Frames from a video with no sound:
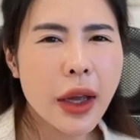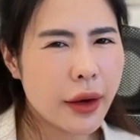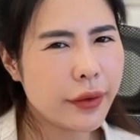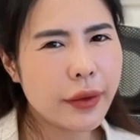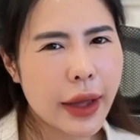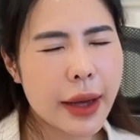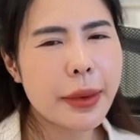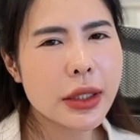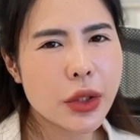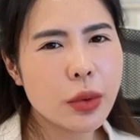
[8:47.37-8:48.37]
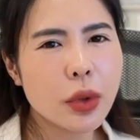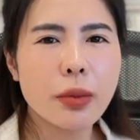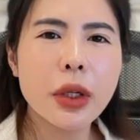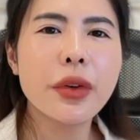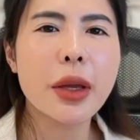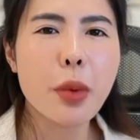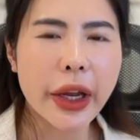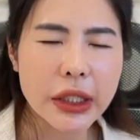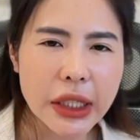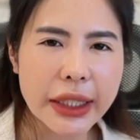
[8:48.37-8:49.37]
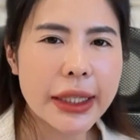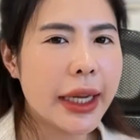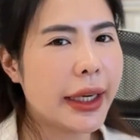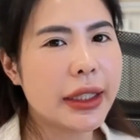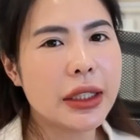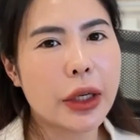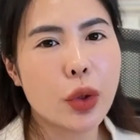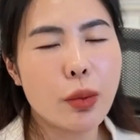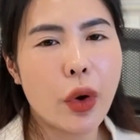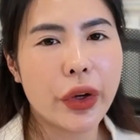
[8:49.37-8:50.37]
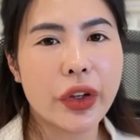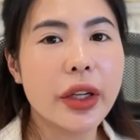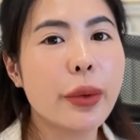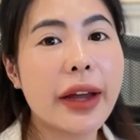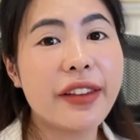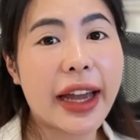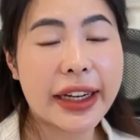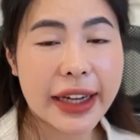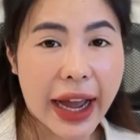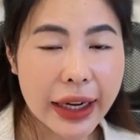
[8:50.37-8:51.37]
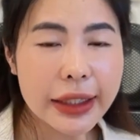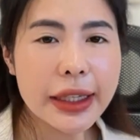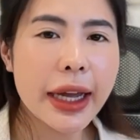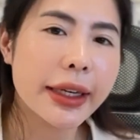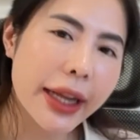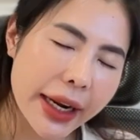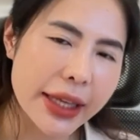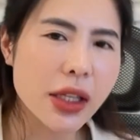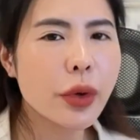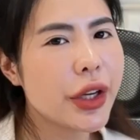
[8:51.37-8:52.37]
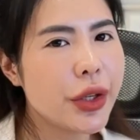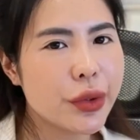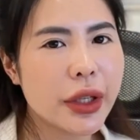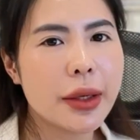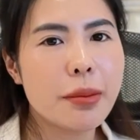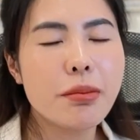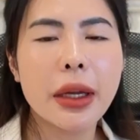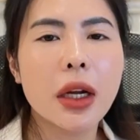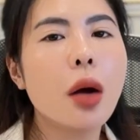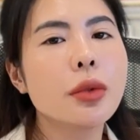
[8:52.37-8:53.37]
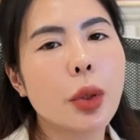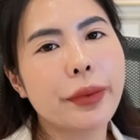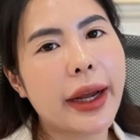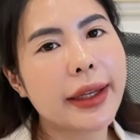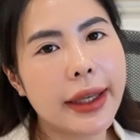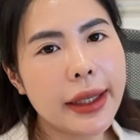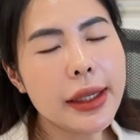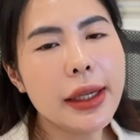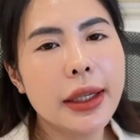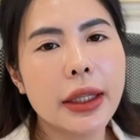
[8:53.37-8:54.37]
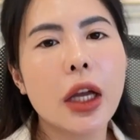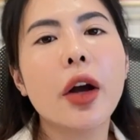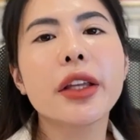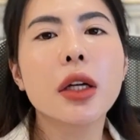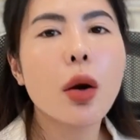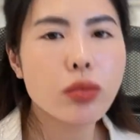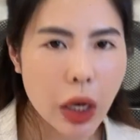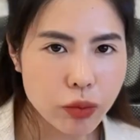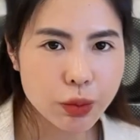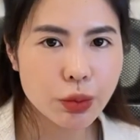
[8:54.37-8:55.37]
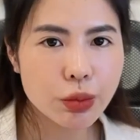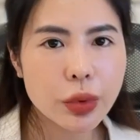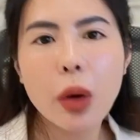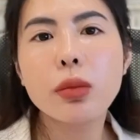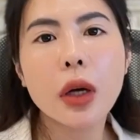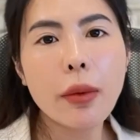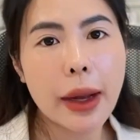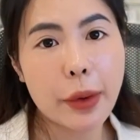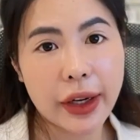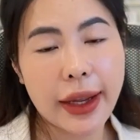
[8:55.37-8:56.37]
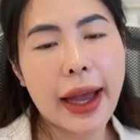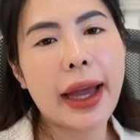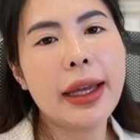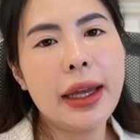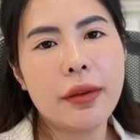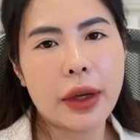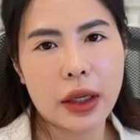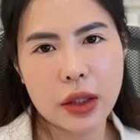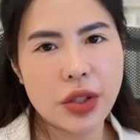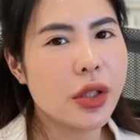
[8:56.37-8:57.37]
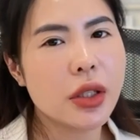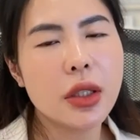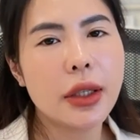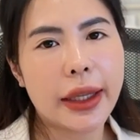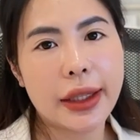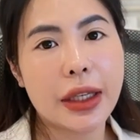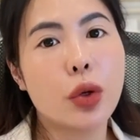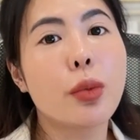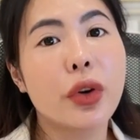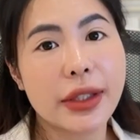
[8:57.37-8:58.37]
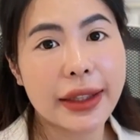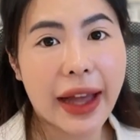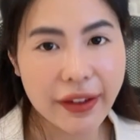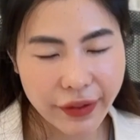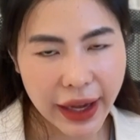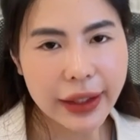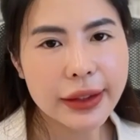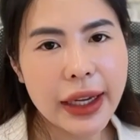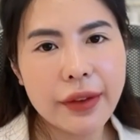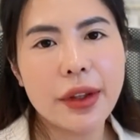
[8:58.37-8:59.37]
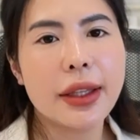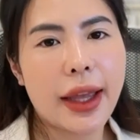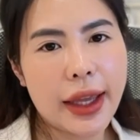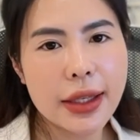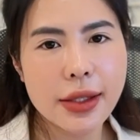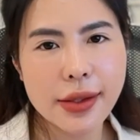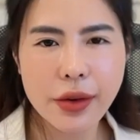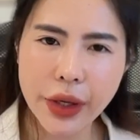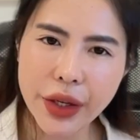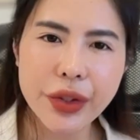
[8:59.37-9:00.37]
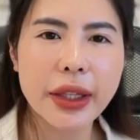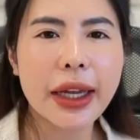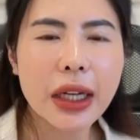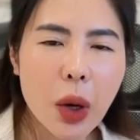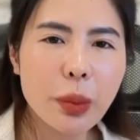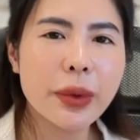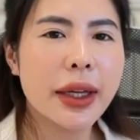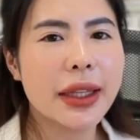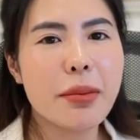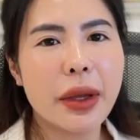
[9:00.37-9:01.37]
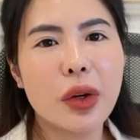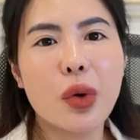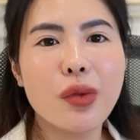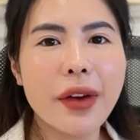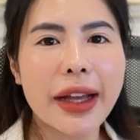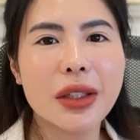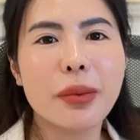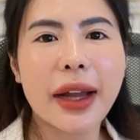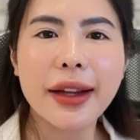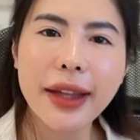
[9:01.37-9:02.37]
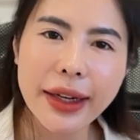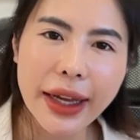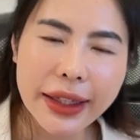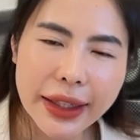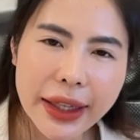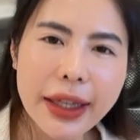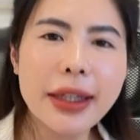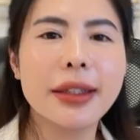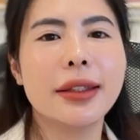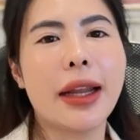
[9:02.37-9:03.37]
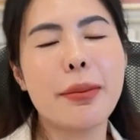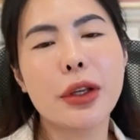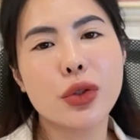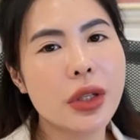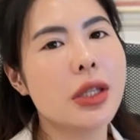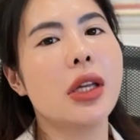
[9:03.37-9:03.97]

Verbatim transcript: và bác sĩ Nhung cũng lưu ý mọi người là tình trạng đội mồi nó liên quan đến ánh nắng nên là sau khi điều trị mình không chống nắng kỹ thì coi như công cốc công cốc ha mọi người ha và dường như là tình trạng đội mồi nó sẽ tái phát vì thế sau khi điều trị thành công thì mình cũng phải chống nắng thật là kỹ để mình duy trì